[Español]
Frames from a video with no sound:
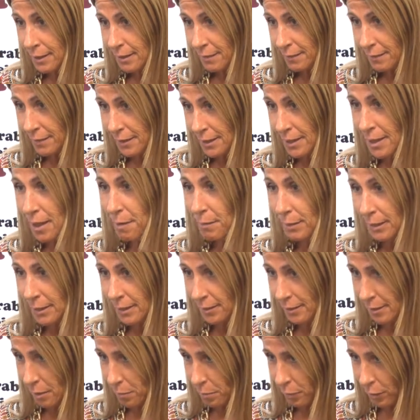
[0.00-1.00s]
Sí, a
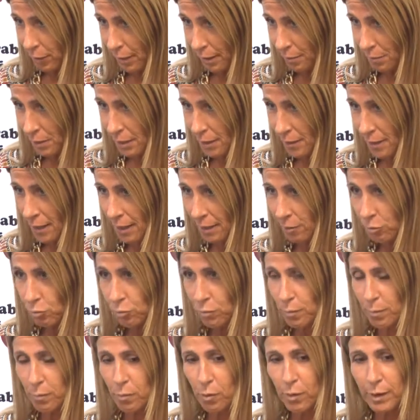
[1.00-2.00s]
Valientes por la Vida,
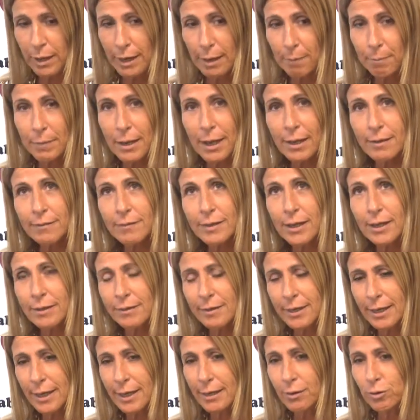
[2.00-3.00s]
estuvimos en la plaza
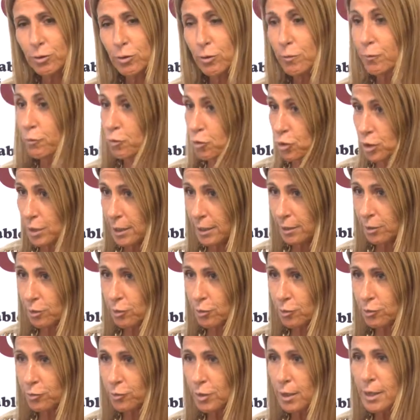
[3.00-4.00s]
entregando
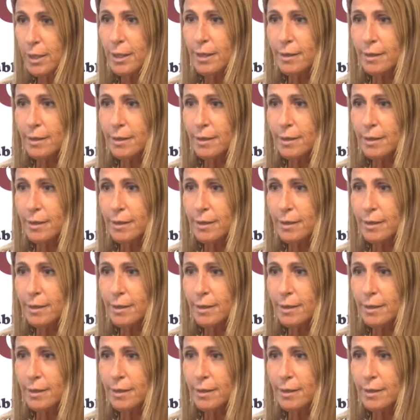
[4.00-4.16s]
folletos,